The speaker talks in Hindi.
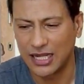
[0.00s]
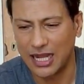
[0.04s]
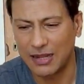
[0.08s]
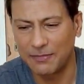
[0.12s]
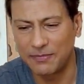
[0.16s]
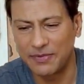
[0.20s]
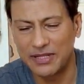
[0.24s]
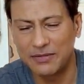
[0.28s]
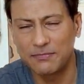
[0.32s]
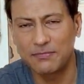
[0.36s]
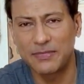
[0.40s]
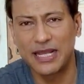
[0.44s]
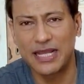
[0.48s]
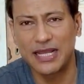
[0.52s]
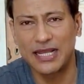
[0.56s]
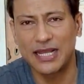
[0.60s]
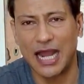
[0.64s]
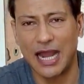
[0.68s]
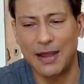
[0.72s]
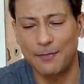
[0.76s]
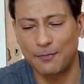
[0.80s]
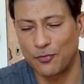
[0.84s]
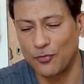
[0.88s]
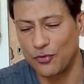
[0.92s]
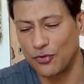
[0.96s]
अभी मैं
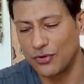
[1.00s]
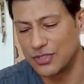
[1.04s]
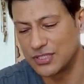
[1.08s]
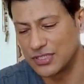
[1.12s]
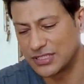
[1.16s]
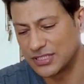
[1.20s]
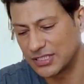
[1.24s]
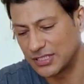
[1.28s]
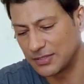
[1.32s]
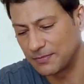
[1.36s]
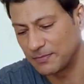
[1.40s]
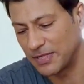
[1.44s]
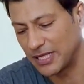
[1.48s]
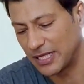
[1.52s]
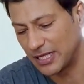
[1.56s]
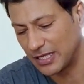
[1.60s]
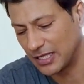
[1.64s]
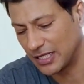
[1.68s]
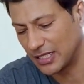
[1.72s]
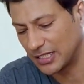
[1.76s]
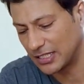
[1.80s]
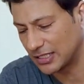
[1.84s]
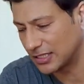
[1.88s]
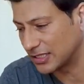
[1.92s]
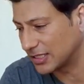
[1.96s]
आपको
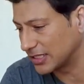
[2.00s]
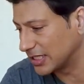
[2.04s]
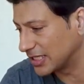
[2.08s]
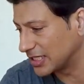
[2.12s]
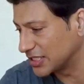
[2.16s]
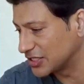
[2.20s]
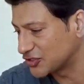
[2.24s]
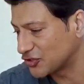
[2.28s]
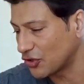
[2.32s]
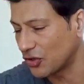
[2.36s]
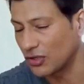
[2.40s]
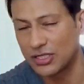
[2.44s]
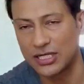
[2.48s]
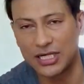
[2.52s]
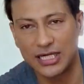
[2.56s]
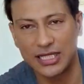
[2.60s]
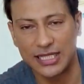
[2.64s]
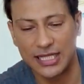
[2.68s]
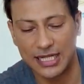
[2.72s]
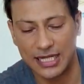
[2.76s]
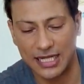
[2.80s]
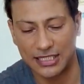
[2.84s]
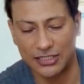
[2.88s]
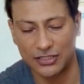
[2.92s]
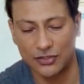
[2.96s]
इसमें ये इंस्टॉल करने
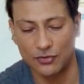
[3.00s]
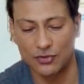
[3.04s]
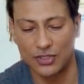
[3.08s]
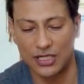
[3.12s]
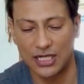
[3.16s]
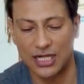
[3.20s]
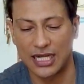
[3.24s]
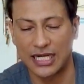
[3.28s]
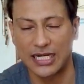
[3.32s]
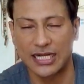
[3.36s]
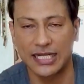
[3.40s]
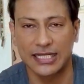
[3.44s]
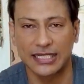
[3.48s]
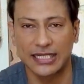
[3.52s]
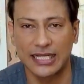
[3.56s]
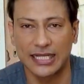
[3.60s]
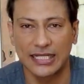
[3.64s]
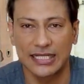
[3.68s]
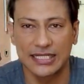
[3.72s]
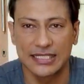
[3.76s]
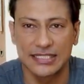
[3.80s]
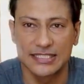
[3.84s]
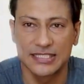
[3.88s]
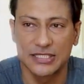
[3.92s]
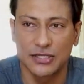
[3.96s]
दिखाता हूँ लगाना कितना
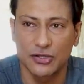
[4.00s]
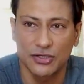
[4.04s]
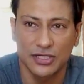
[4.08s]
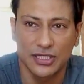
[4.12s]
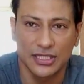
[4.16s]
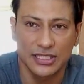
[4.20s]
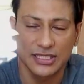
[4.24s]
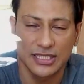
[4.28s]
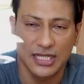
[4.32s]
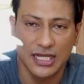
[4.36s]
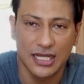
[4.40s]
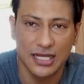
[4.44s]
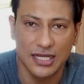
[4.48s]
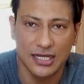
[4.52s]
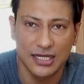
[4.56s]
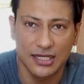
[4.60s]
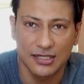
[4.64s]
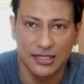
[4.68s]
ईजी और कितना